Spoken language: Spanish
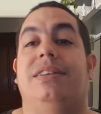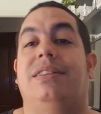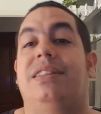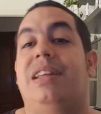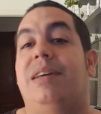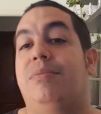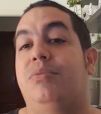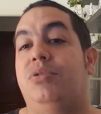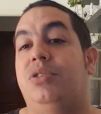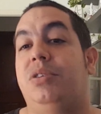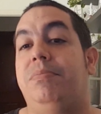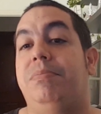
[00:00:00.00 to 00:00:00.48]

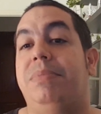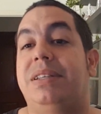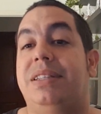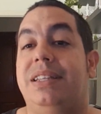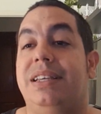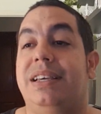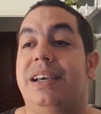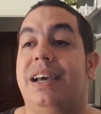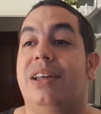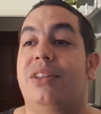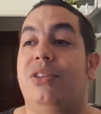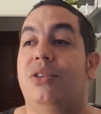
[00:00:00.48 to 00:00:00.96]
estamos
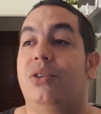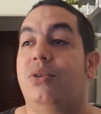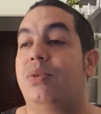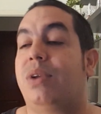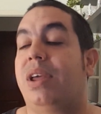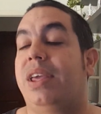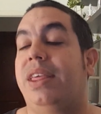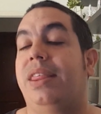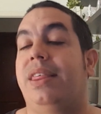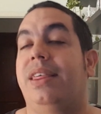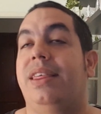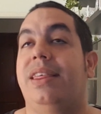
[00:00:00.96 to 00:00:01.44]
investigando
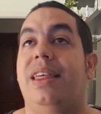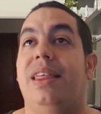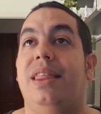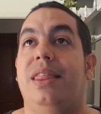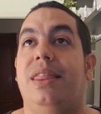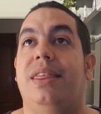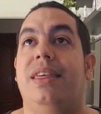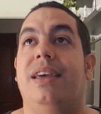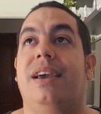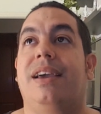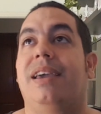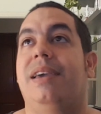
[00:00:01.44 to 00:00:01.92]
una
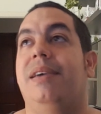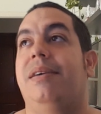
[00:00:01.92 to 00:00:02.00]
incidencia